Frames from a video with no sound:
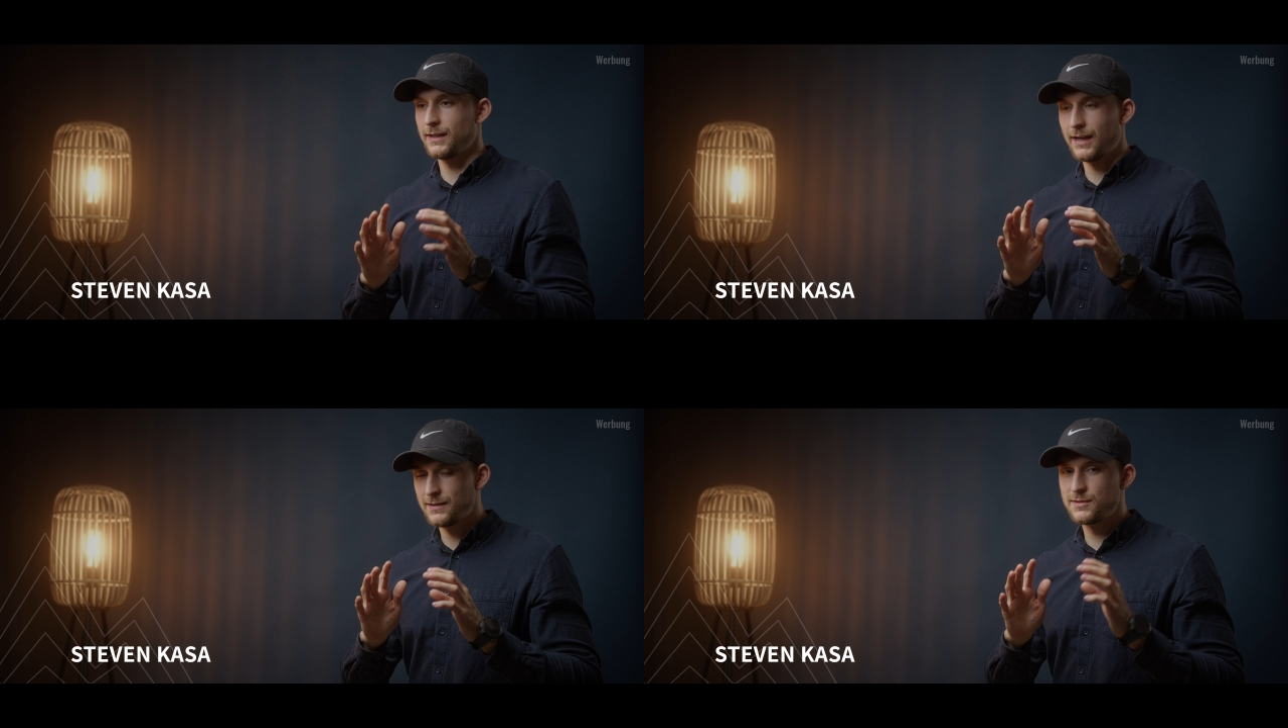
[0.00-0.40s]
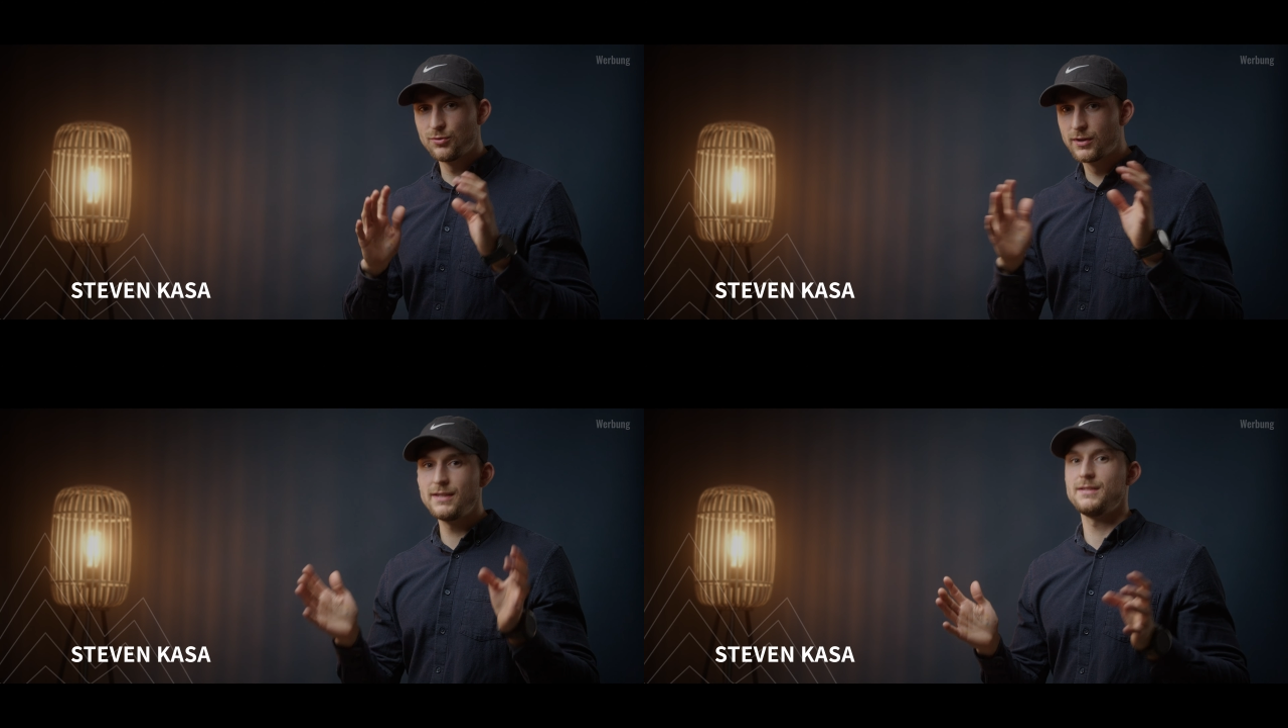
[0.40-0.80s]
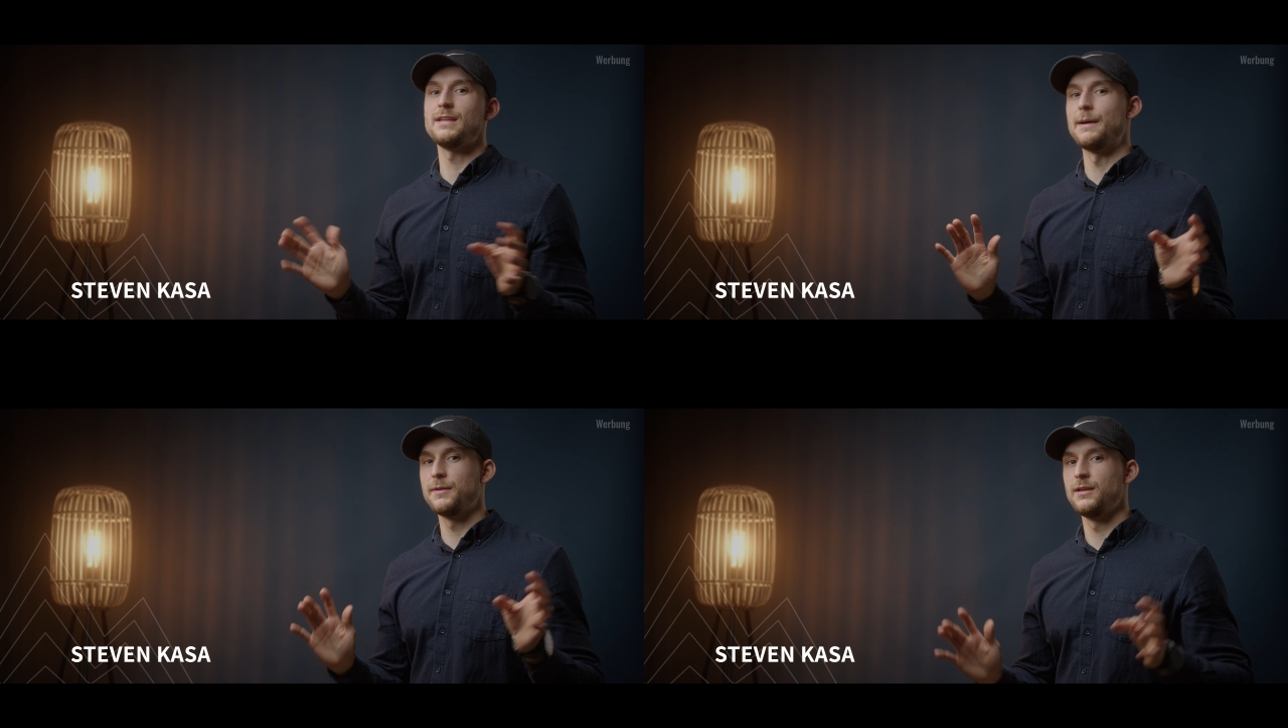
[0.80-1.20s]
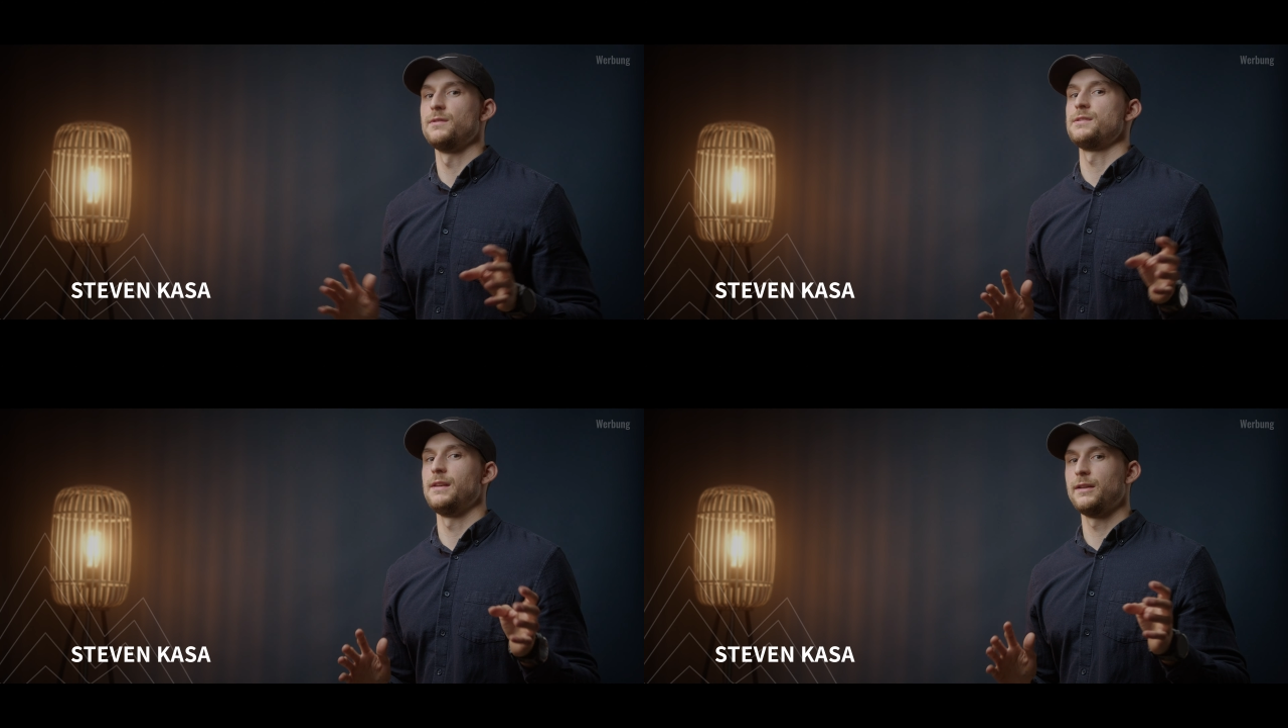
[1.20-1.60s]
kann es so richtig abgehen,
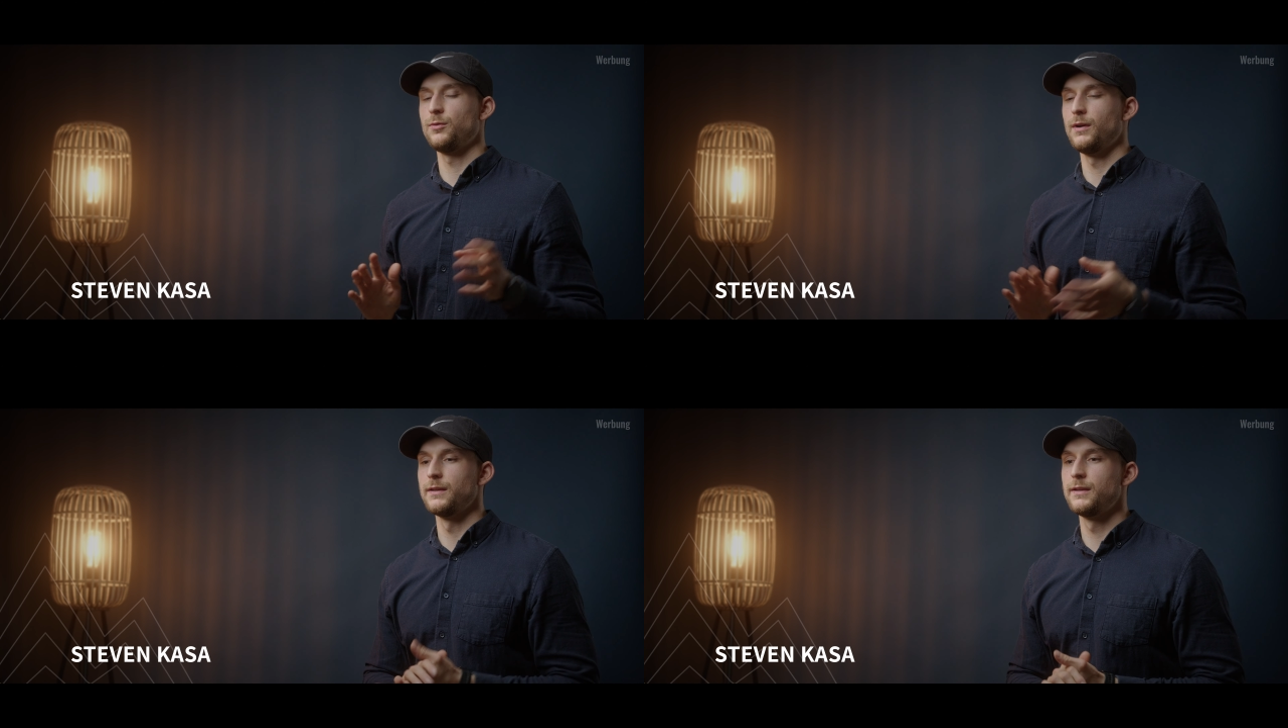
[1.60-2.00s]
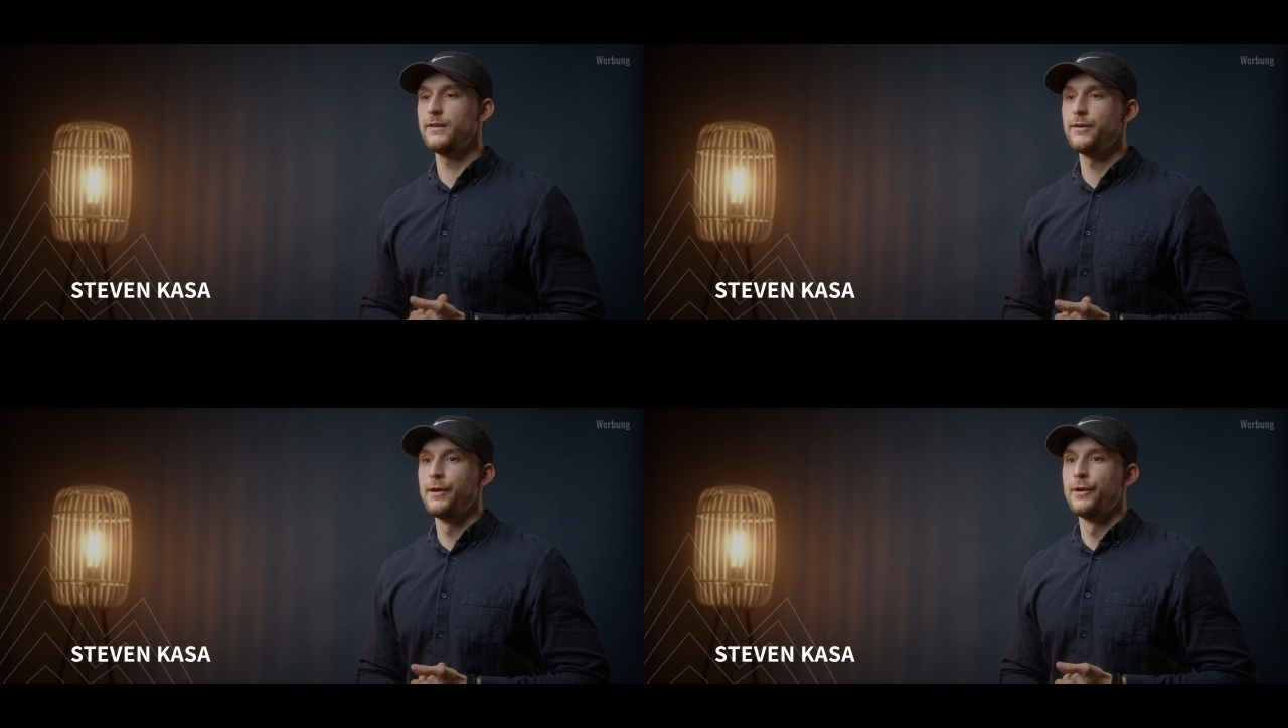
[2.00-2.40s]
was Elektro angeht.